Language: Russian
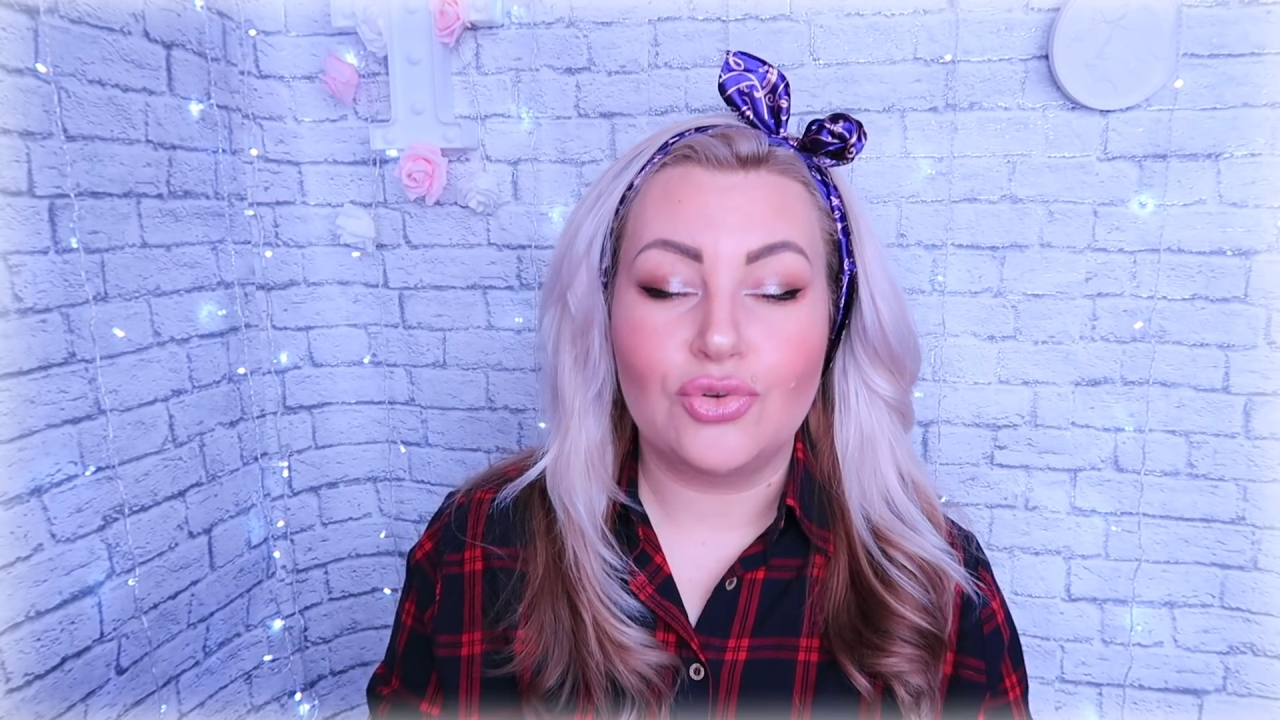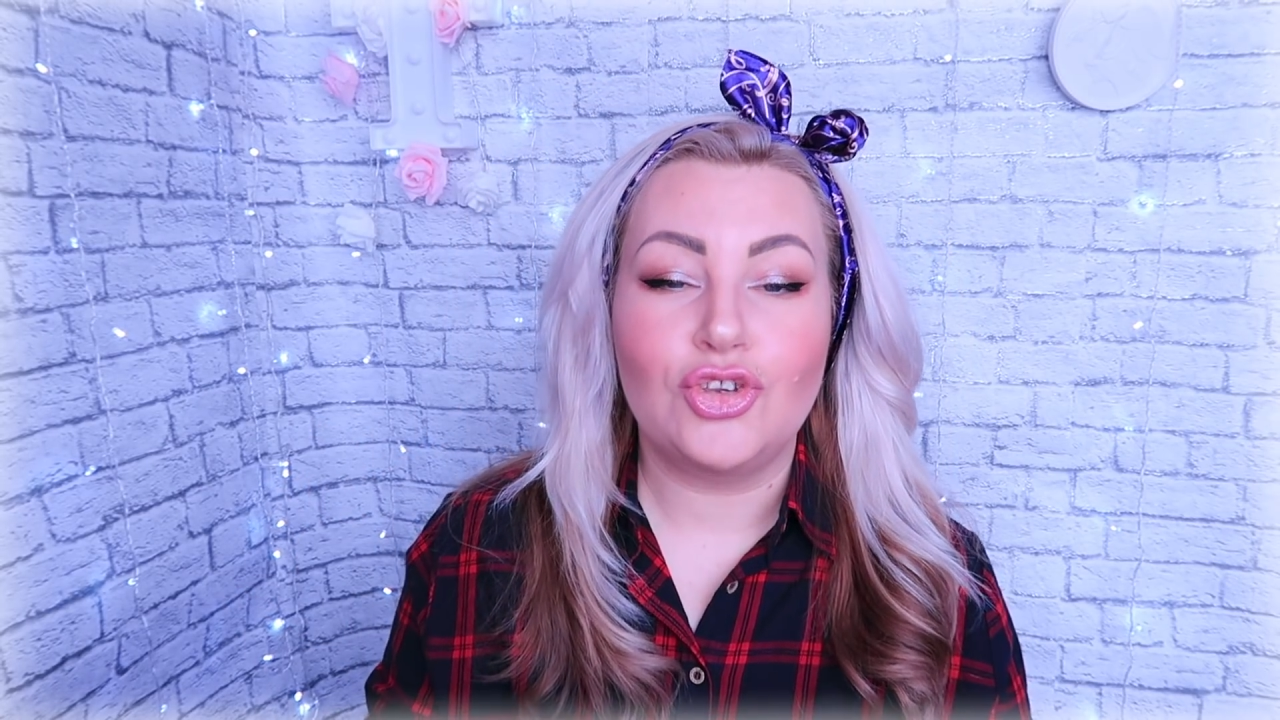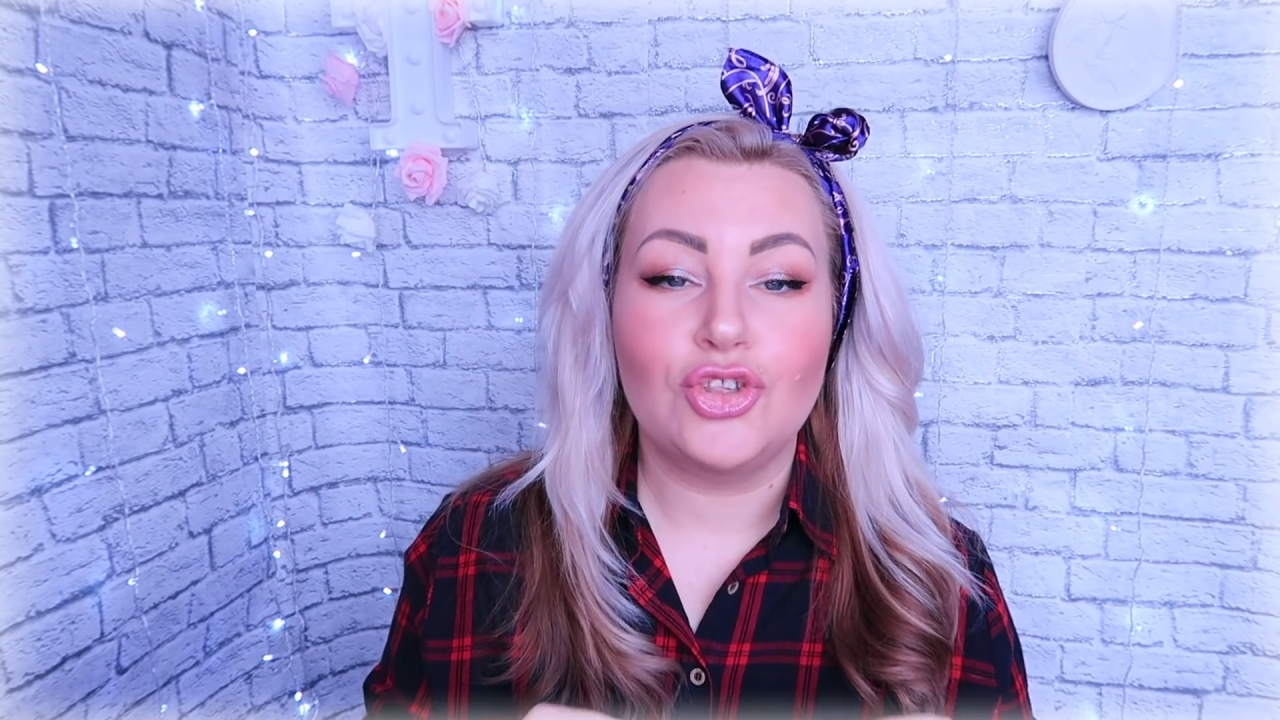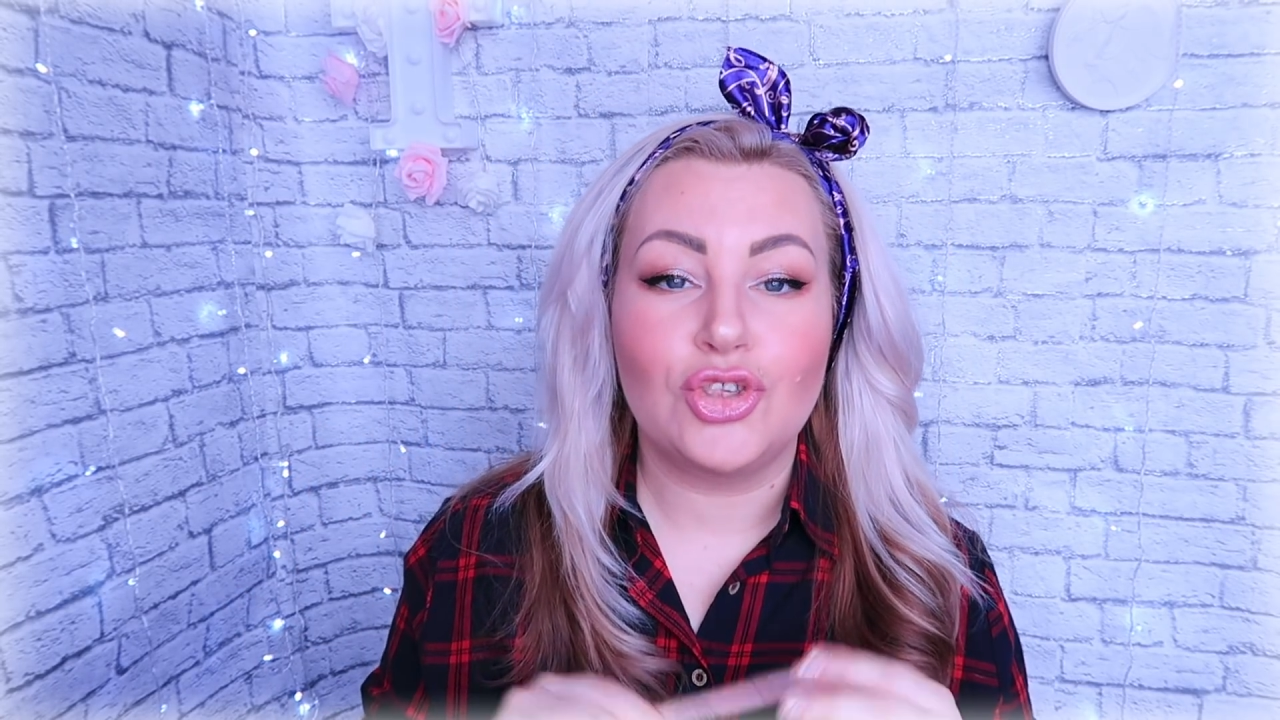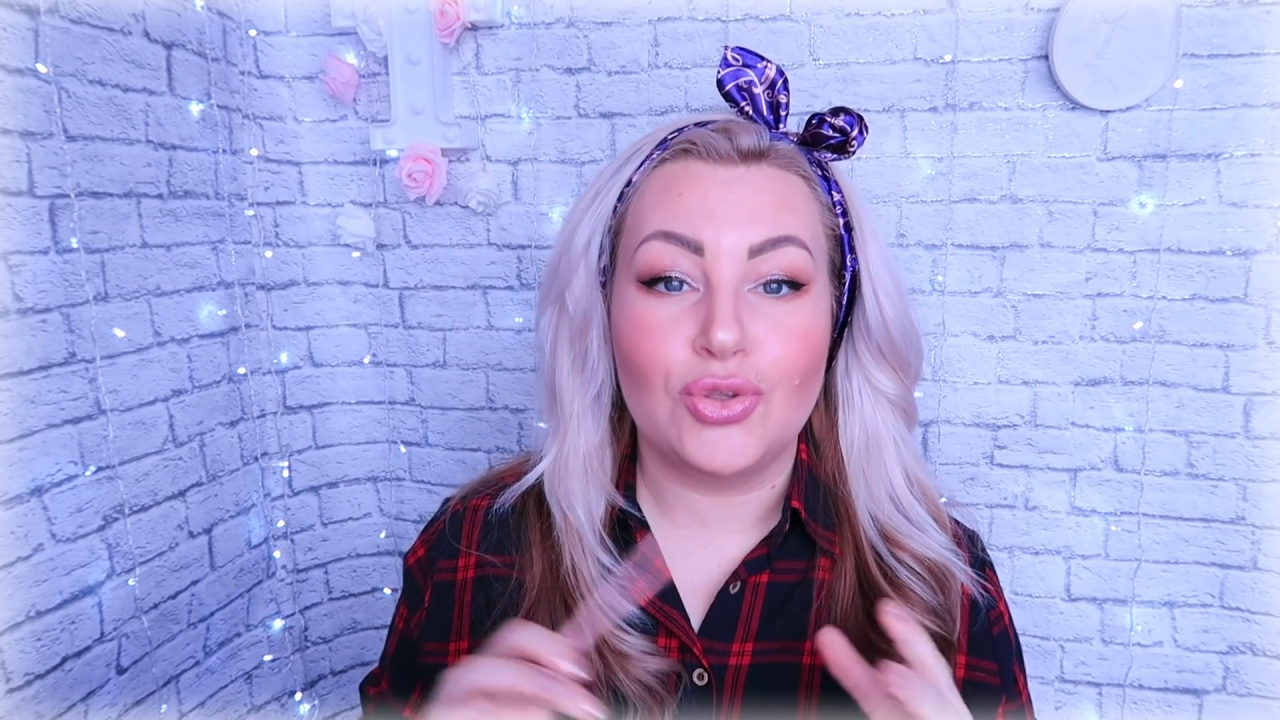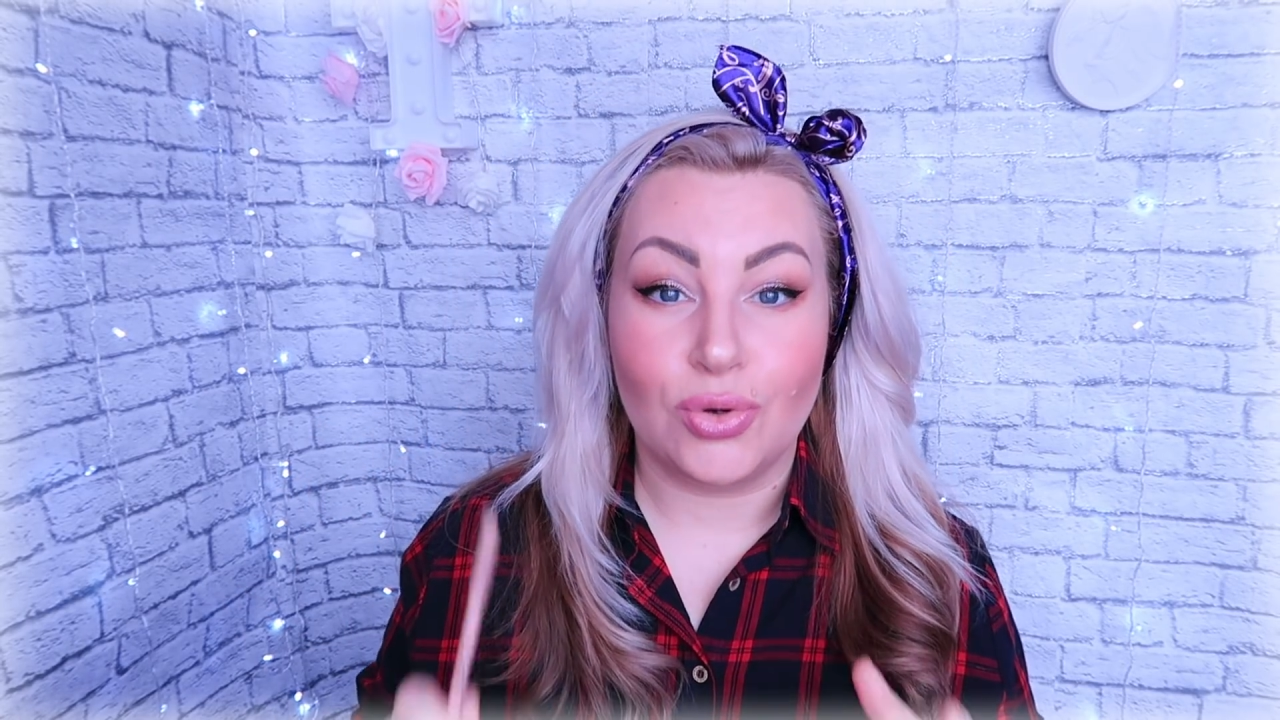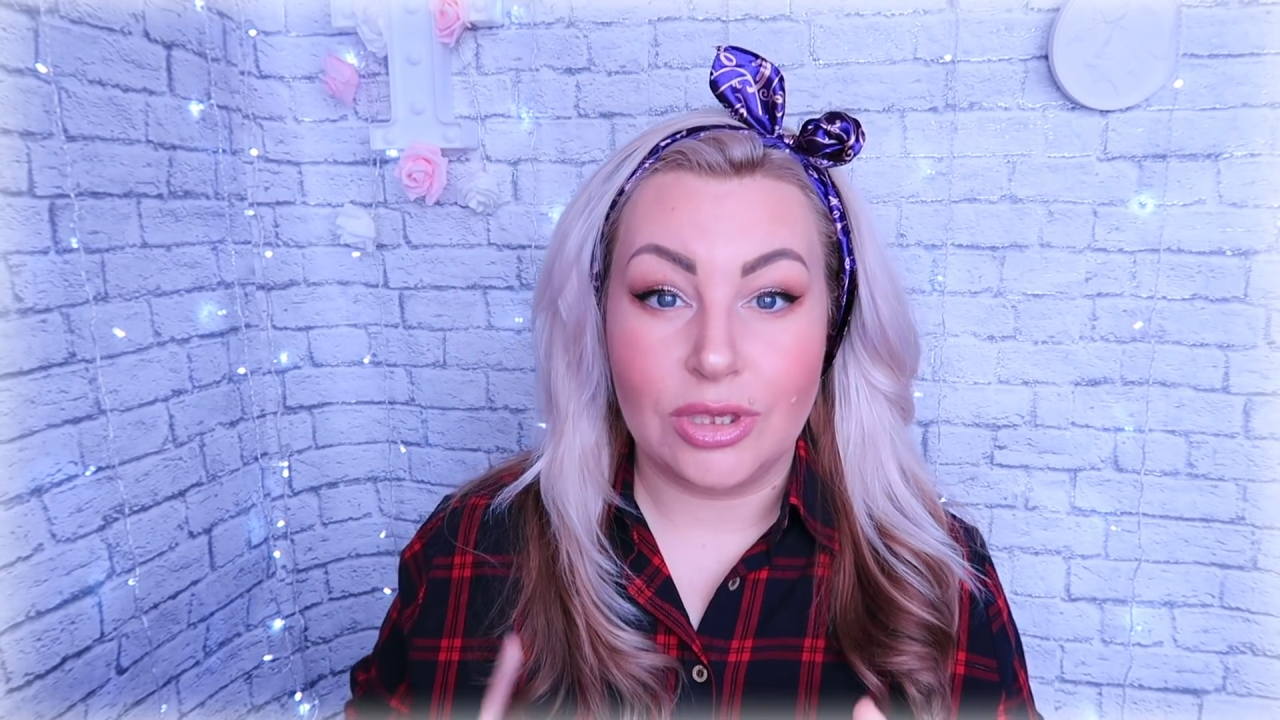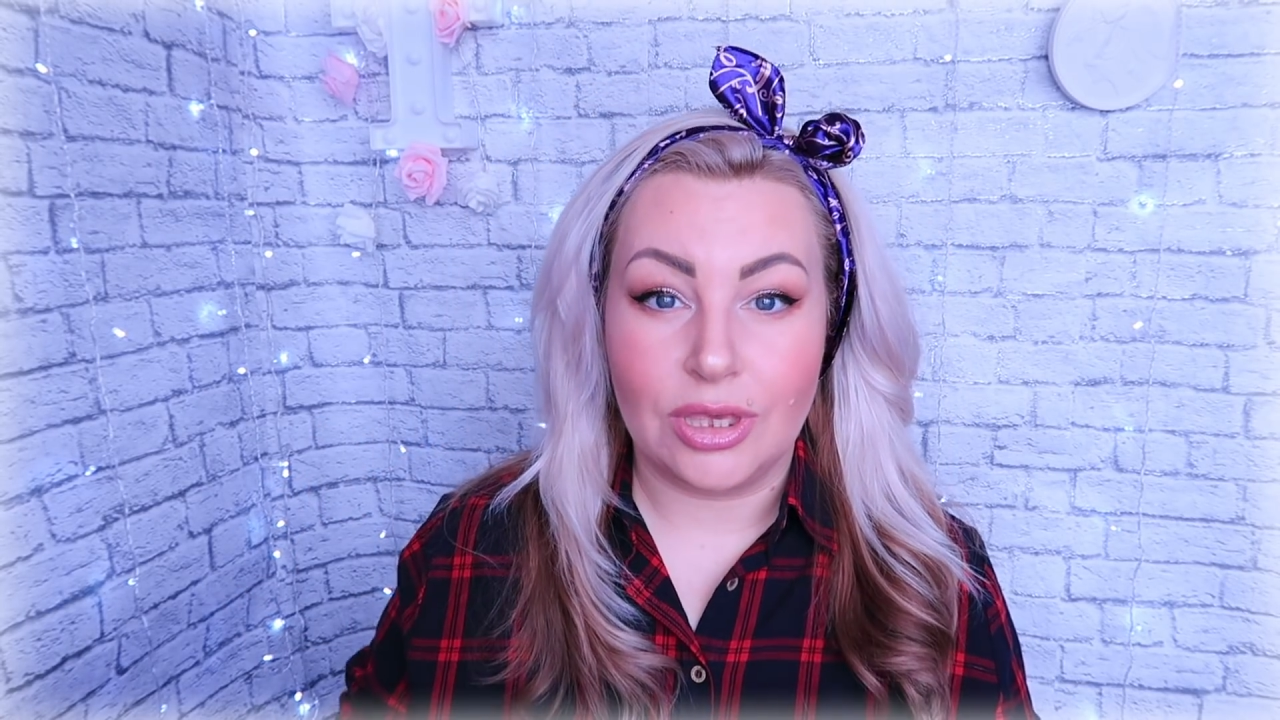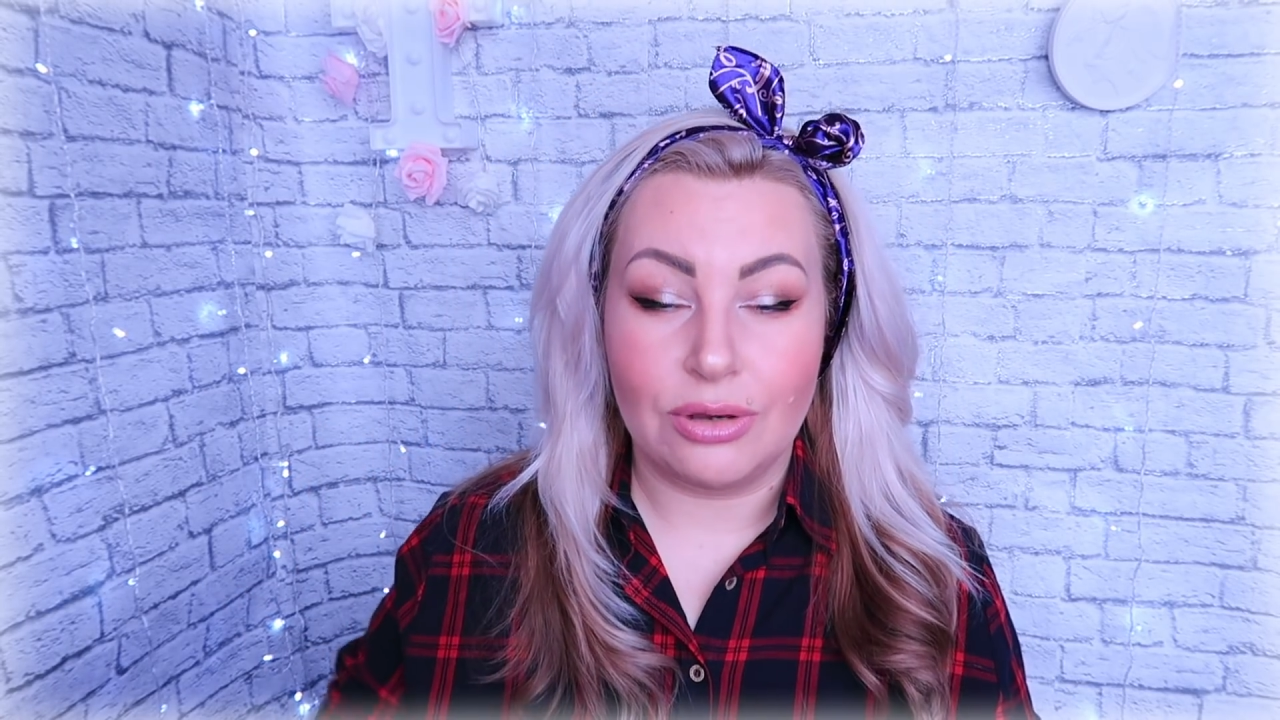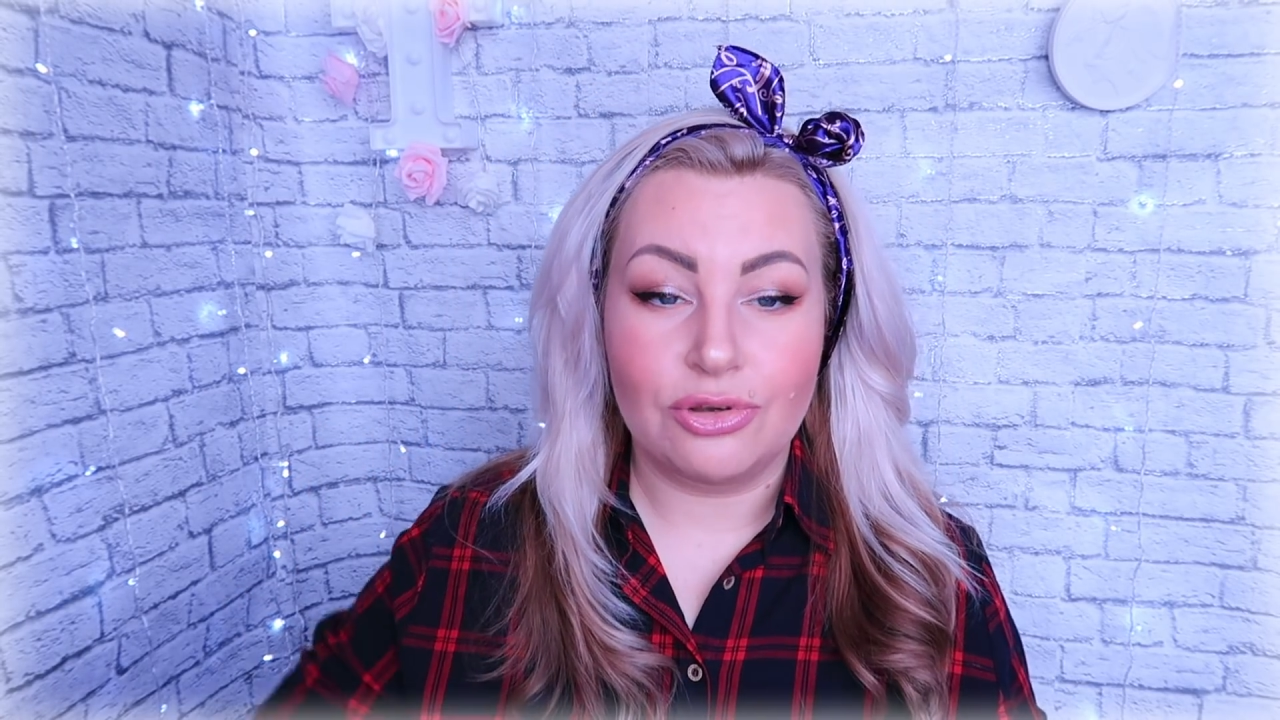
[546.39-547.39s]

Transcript: очень стойкий,